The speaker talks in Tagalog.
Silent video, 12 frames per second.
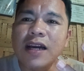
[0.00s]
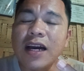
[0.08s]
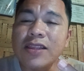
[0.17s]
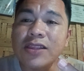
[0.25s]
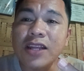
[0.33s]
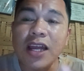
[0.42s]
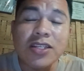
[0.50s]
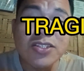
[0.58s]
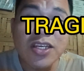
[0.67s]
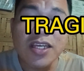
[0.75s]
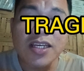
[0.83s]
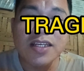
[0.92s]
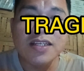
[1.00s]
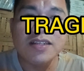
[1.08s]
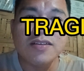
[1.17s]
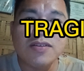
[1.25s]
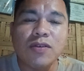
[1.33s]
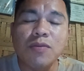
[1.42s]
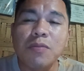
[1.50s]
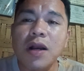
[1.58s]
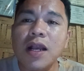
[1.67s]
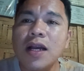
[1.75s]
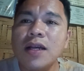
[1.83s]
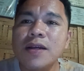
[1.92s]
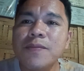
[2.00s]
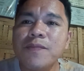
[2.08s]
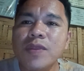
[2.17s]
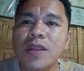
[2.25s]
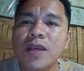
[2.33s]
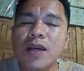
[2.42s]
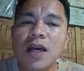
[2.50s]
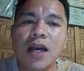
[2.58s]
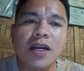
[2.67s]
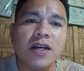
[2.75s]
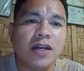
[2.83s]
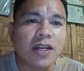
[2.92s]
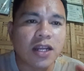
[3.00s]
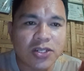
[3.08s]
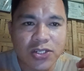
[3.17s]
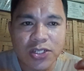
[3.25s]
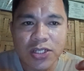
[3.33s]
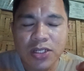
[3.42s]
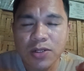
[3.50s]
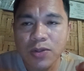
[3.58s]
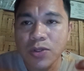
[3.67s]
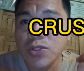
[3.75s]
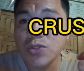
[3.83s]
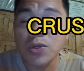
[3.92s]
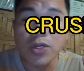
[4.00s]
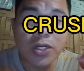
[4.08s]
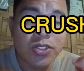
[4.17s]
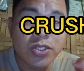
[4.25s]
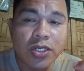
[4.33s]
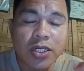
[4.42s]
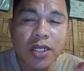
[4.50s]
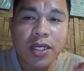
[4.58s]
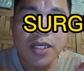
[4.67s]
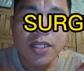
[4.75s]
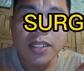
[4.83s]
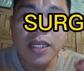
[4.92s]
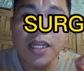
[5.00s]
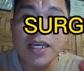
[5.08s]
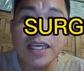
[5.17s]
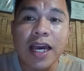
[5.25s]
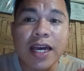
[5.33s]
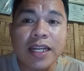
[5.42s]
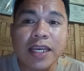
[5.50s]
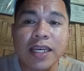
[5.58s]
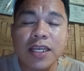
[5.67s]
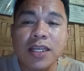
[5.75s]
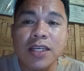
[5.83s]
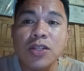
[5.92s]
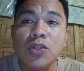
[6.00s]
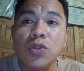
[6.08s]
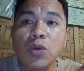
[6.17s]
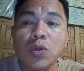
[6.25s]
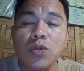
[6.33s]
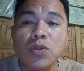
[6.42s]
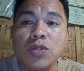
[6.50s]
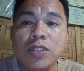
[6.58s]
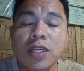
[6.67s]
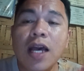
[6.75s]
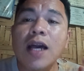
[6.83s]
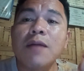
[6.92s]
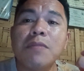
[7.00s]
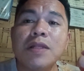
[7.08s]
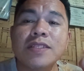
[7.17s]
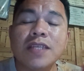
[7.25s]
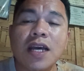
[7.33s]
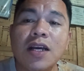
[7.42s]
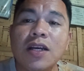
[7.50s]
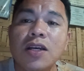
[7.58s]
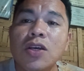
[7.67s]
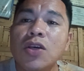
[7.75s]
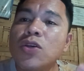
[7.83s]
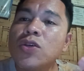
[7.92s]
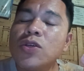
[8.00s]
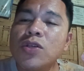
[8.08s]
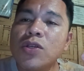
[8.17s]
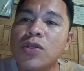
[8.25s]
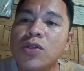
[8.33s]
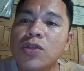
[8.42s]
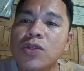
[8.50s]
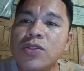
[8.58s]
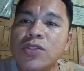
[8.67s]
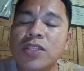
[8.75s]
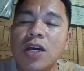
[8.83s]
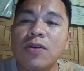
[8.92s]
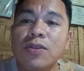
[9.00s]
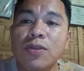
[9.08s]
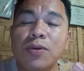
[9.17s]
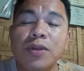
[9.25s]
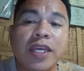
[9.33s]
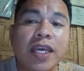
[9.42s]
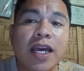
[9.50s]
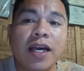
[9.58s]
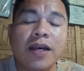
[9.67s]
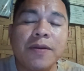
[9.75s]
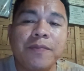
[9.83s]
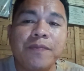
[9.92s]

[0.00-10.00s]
a tragic kumbaga a crash or surge na nangyari dun sa bansang South Korea